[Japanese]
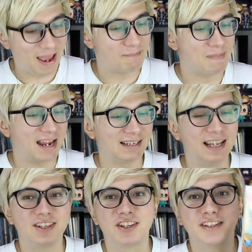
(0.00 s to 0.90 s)
Batman
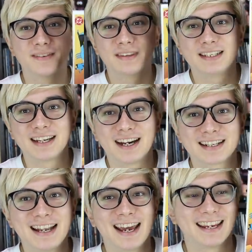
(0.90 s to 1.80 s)
Legends of the Dark
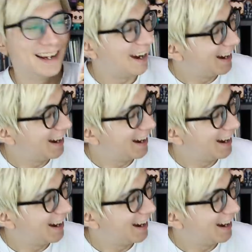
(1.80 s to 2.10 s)
Knight。